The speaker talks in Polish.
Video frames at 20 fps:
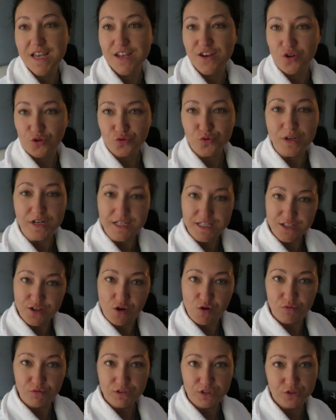no, które
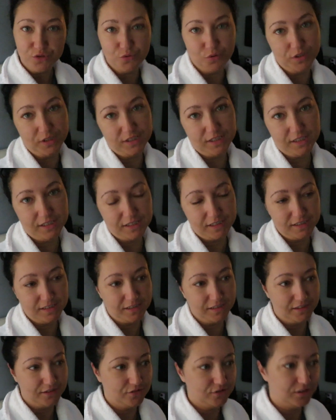są i których
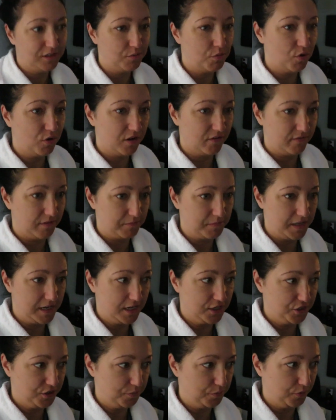e, nie mogę Wam na
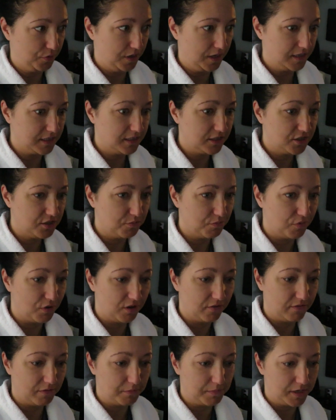razie pokazać, nie
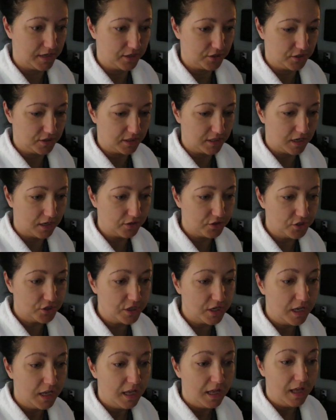mogę Wam na razie
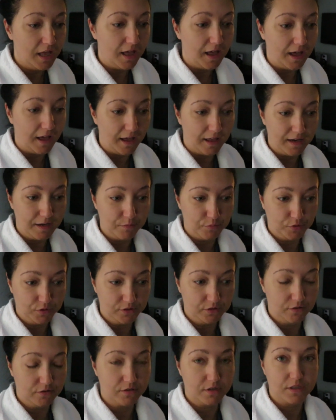zdradzić, ale
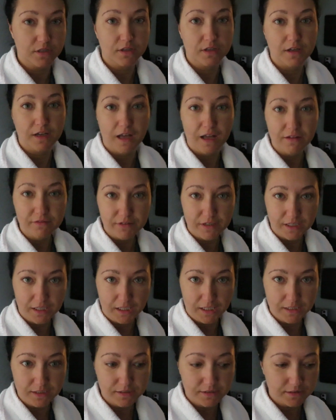moi drodzy, kawa
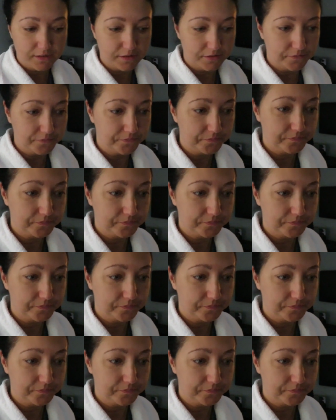jest,